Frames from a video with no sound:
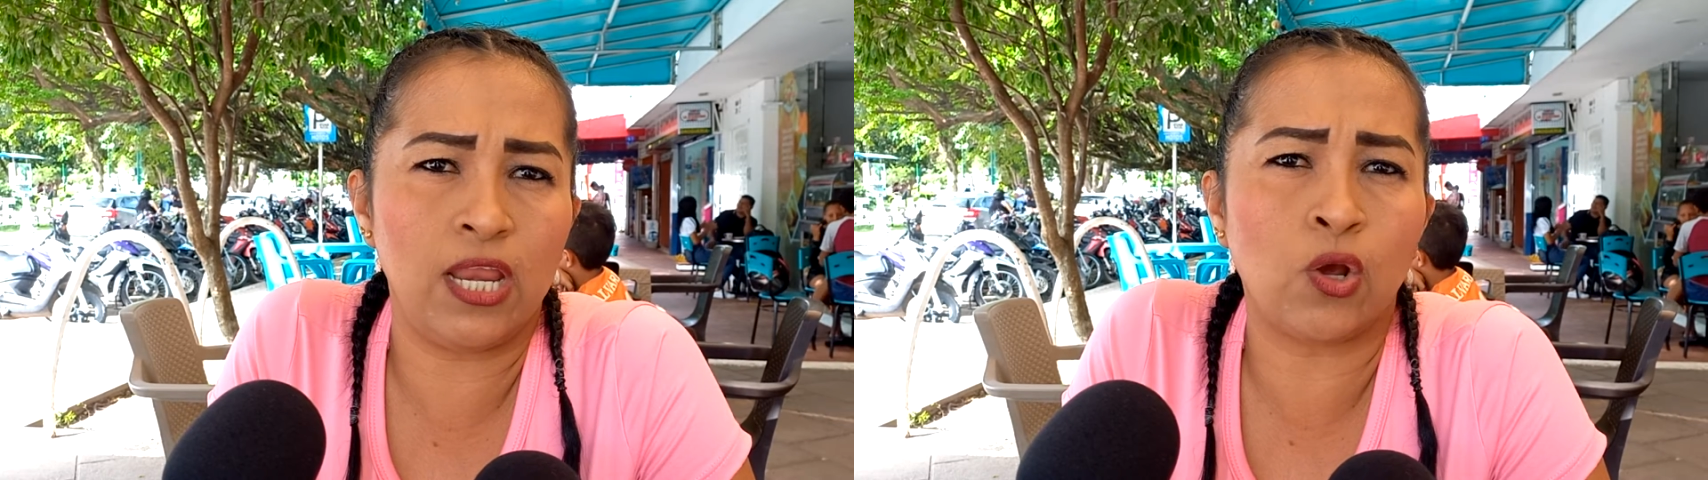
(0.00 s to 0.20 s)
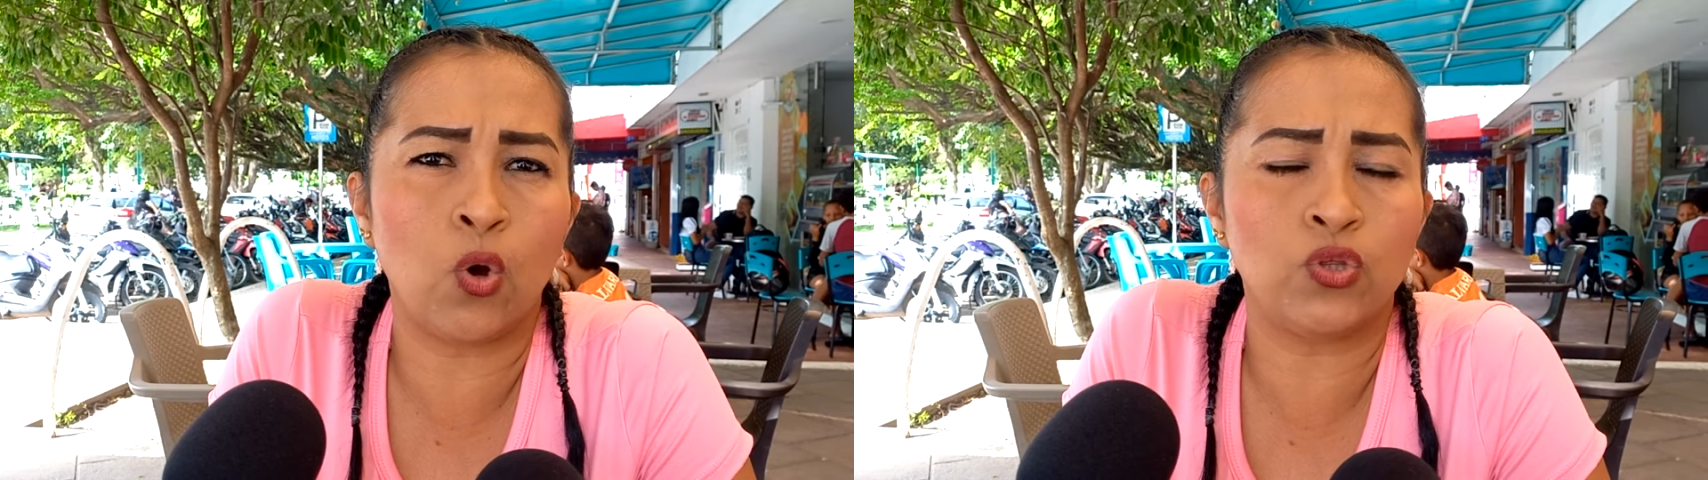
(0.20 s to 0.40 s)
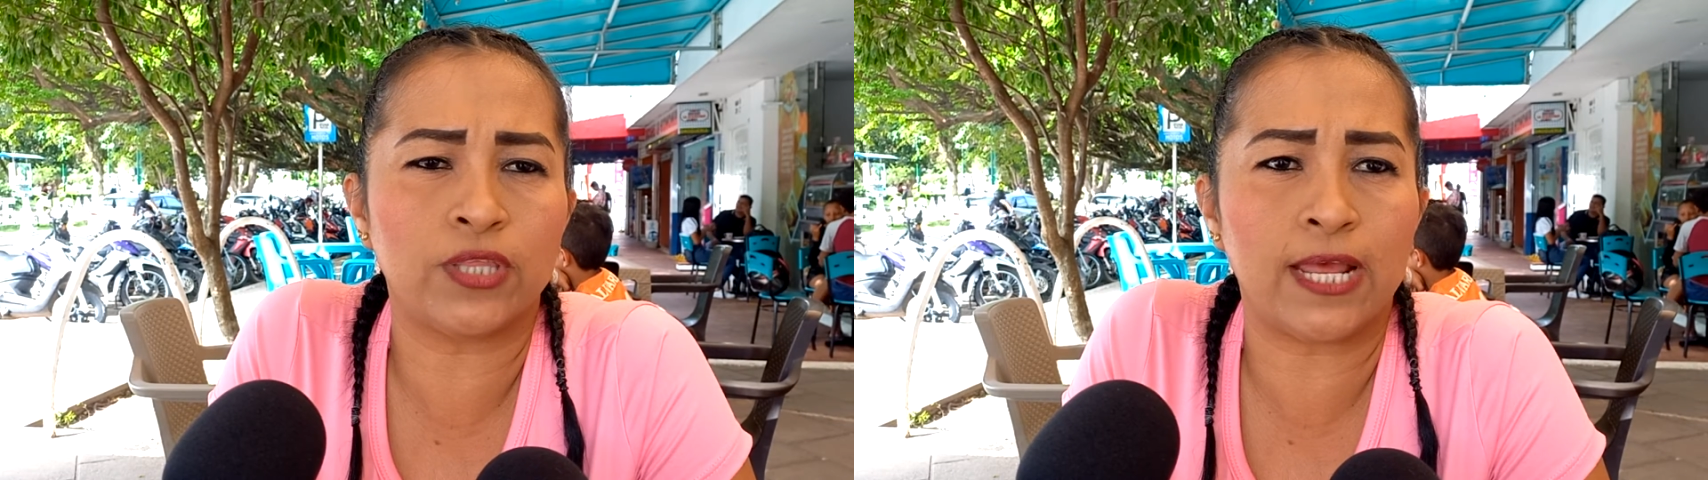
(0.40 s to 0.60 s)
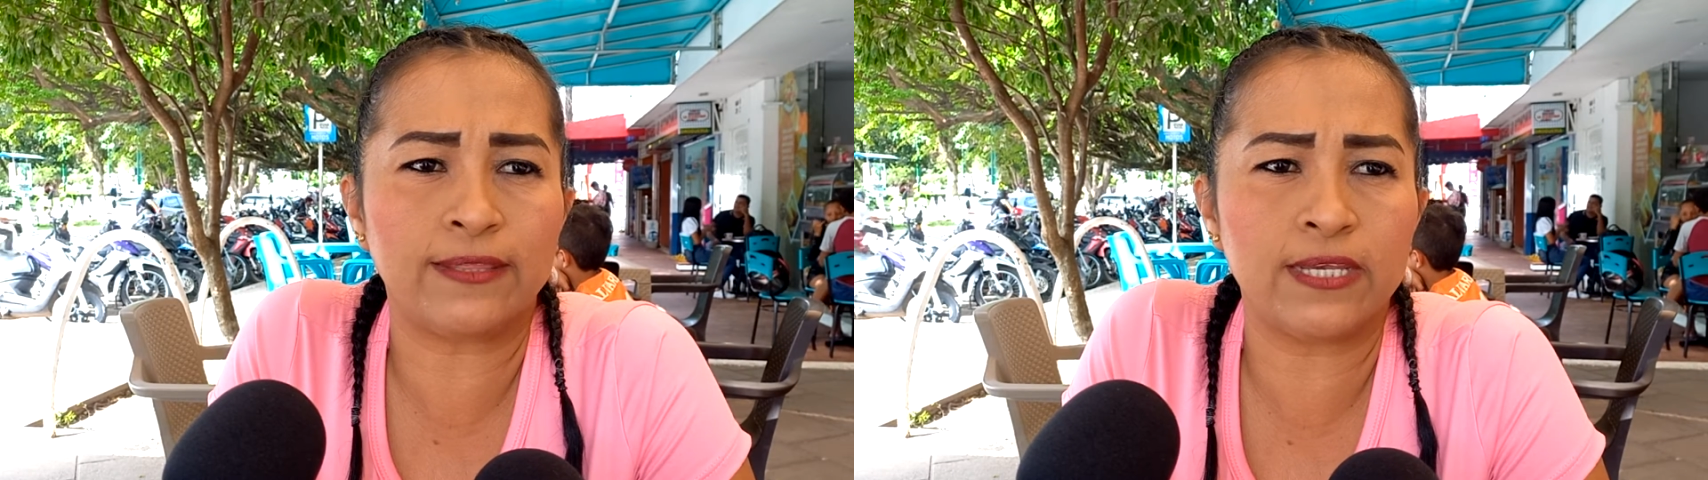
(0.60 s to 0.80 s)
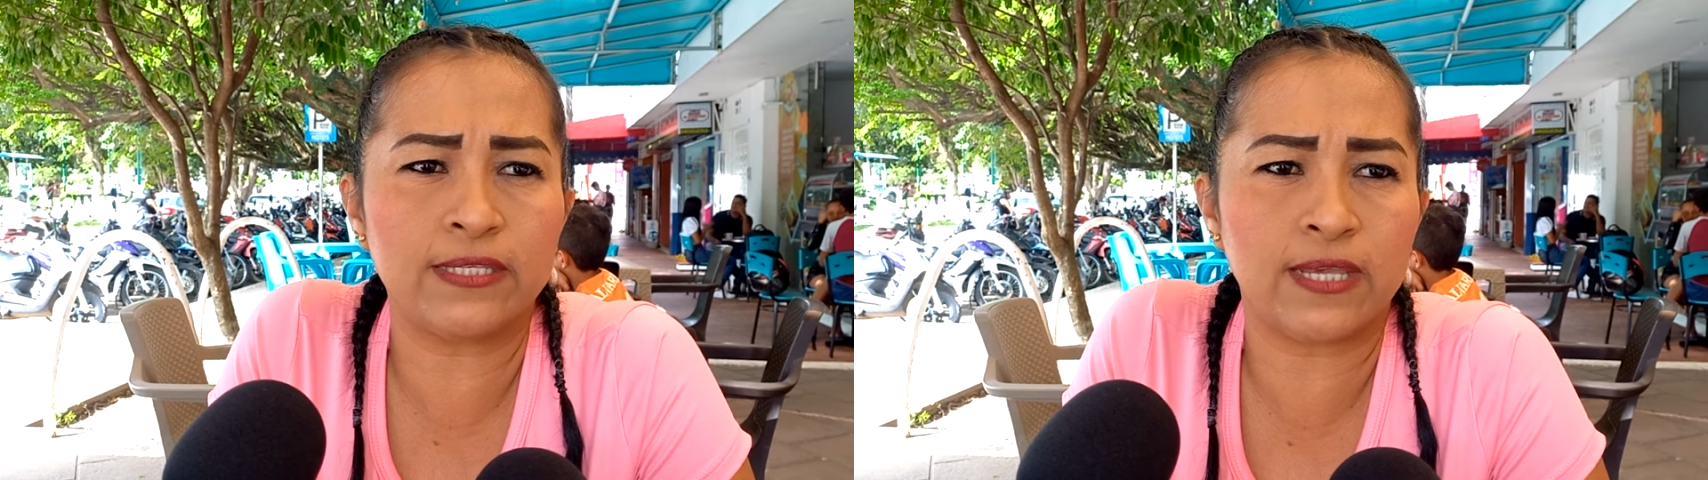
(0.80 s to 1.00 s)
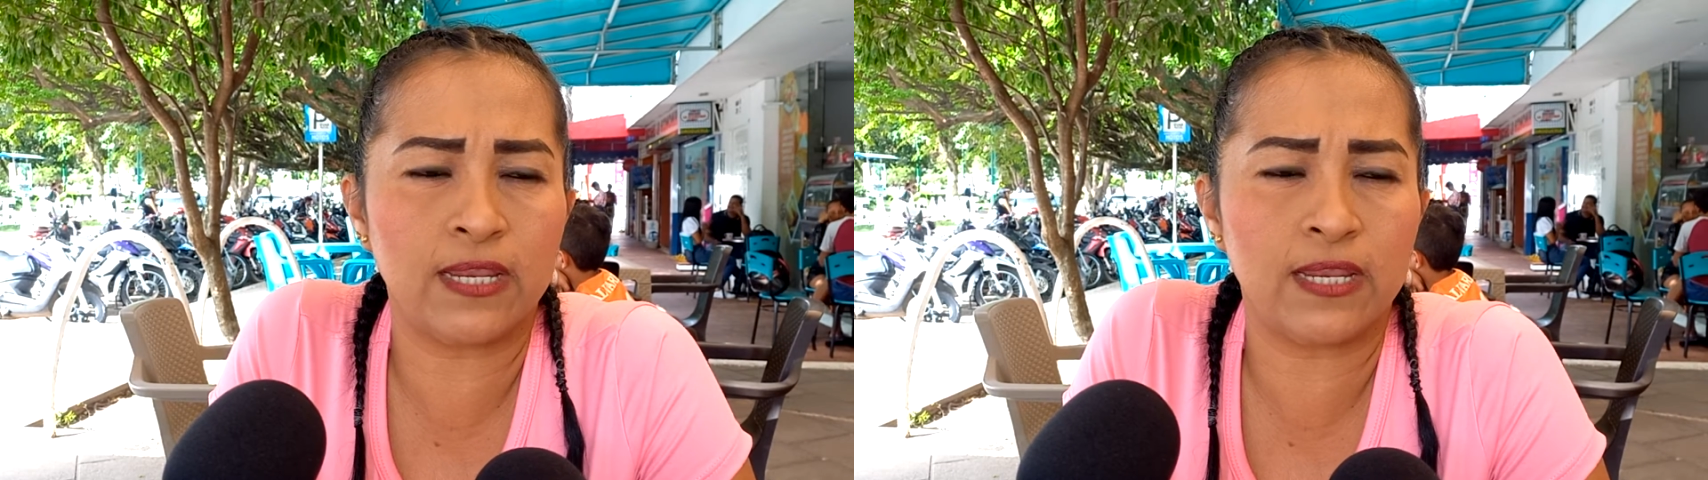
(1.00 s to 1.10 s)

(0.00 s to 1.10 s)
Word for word: el contratista,